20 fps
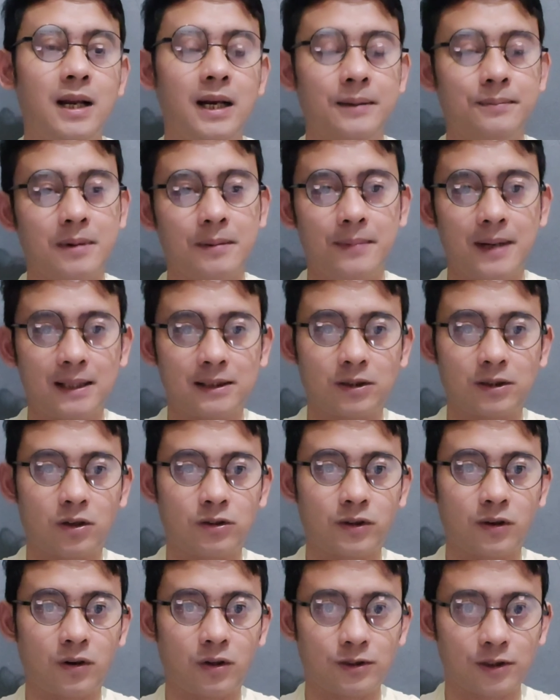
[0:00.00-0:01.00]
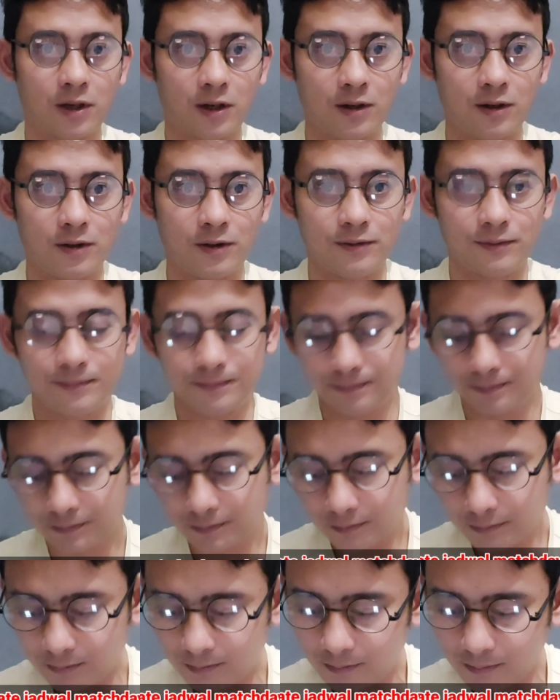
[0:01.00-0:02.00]
15.00.
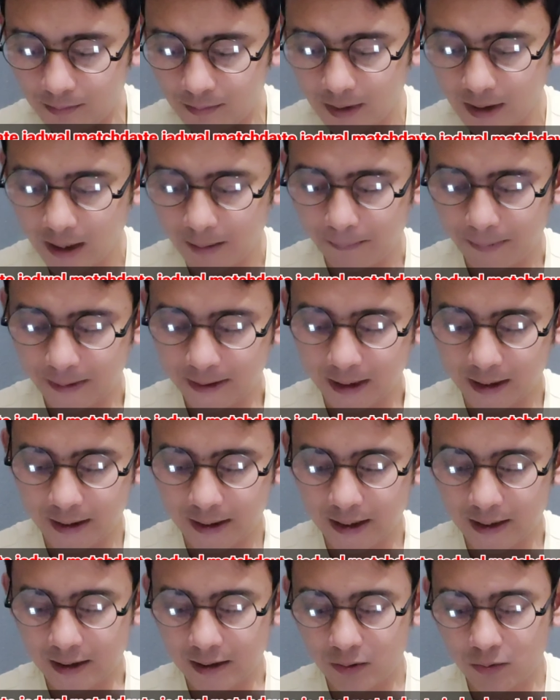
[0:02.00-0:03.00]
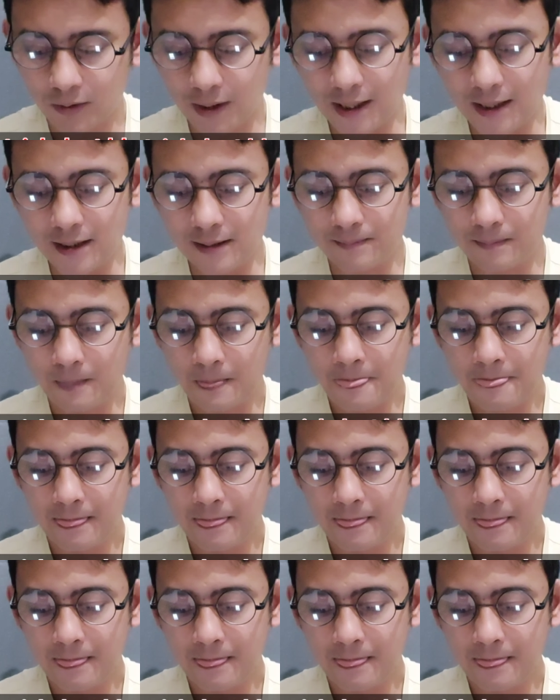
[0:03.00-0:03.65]
Nah, pertandingan kedua